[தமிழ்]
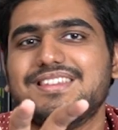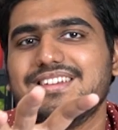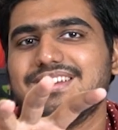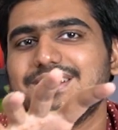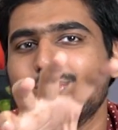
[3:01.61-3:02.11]

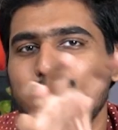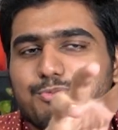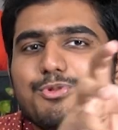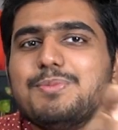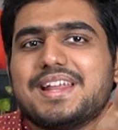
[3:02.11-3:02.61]
வந்து
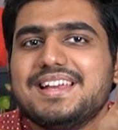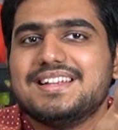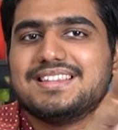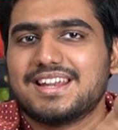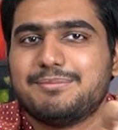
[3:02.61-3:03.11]
ஒரு பூமர்
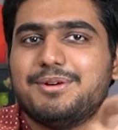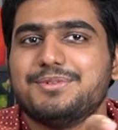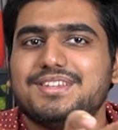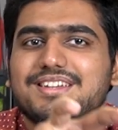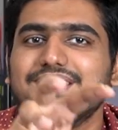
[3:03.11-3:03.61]
அங்கிள்
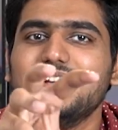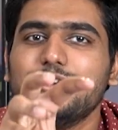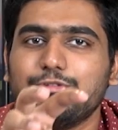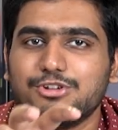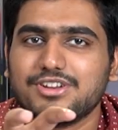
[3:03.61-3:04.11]
தனமாக வந்து
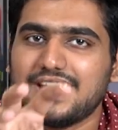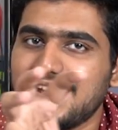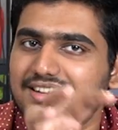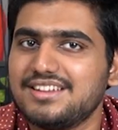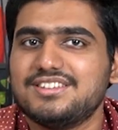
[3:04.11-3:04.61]
ஒரு
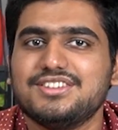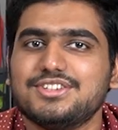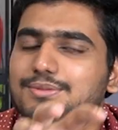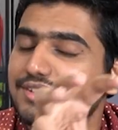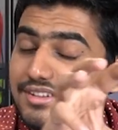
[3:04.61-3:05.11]

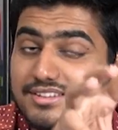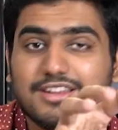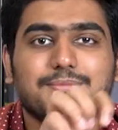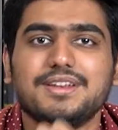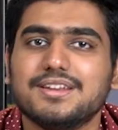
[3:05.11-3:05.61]
கேரக்டரைசேஷன் வந்து
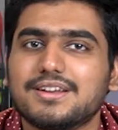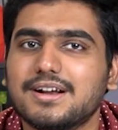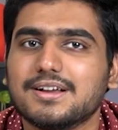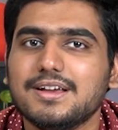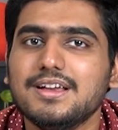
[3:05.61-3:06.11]
டிசைன்
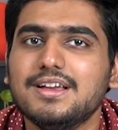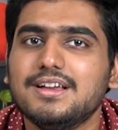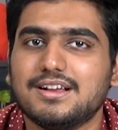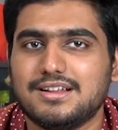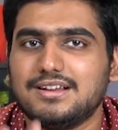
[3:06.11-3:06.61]
பண்ணியிருக்காங்க
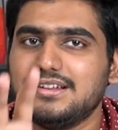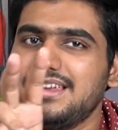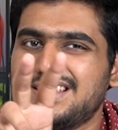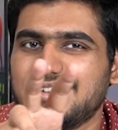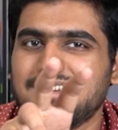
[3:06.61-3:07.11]

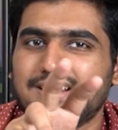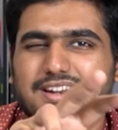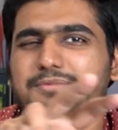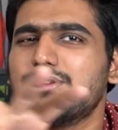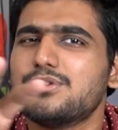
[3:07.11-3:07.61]
லைக்
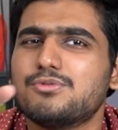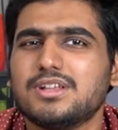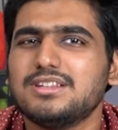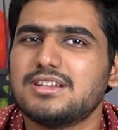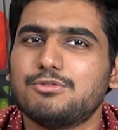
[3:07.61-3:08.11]
கடன்
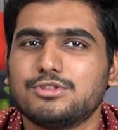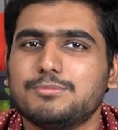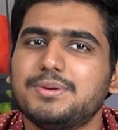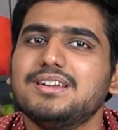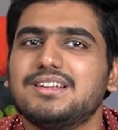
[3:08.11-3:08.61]
வாங்கக்கூடாது நான்
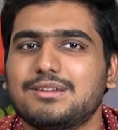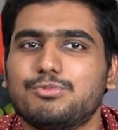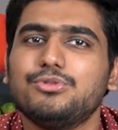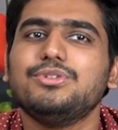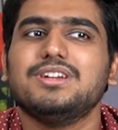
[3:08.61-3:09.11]
ஒத்துப்பேன் அந்த
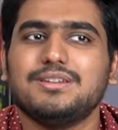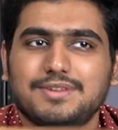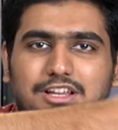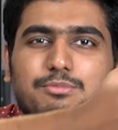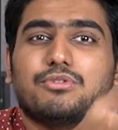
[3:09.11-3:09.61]
பொண்ணுங்க
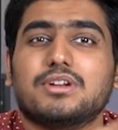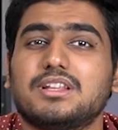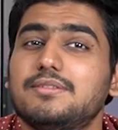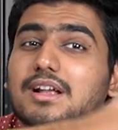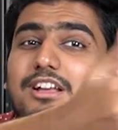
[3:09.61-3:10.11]
வெளியே
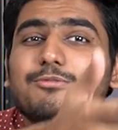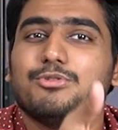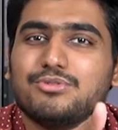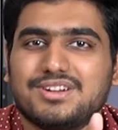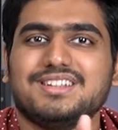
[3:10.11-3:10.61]
போகக்கூடாது வேலைக்கு
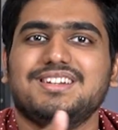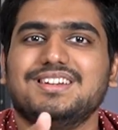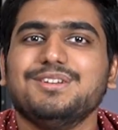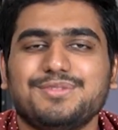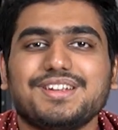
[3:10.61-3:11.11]
போகக்கூடாது
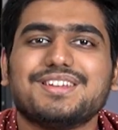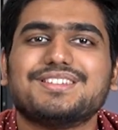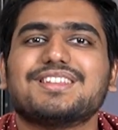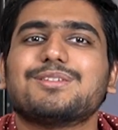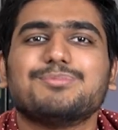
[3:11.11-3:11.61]

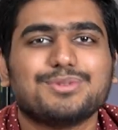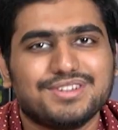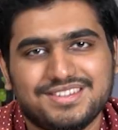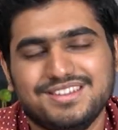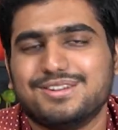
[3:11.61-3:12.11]
வீட்டில் சத்தம்
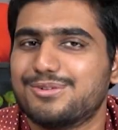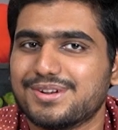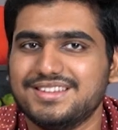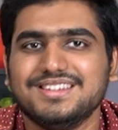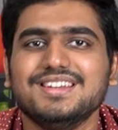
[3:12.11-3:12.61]
போட்டு
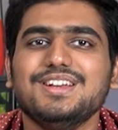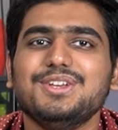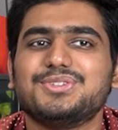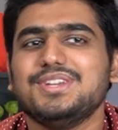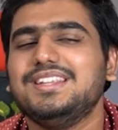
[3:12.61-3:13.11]
சிரிக்கக்கூடாது
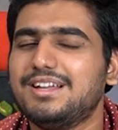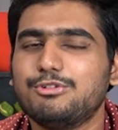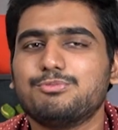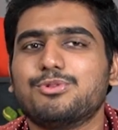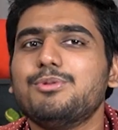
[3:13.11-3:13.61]
ஸோ
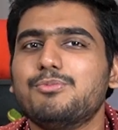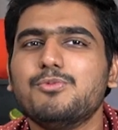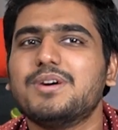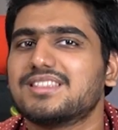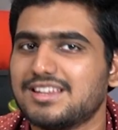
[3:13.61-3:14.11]
இதெல்லாம் ஒரு ரொம்ப
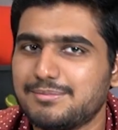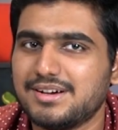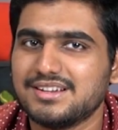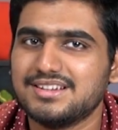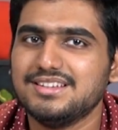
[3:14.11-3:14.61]

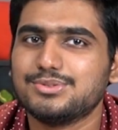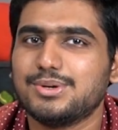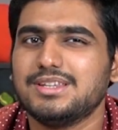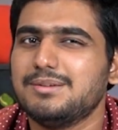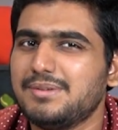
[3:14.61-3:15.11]
பூமாத்தனமாக இருக்குது ஸோ
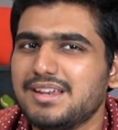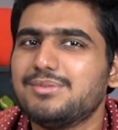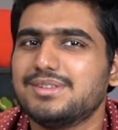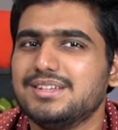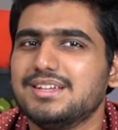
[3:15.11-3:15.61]
அந்த மாதிரி
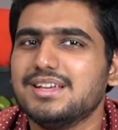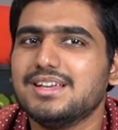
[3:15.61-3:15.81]
வந்து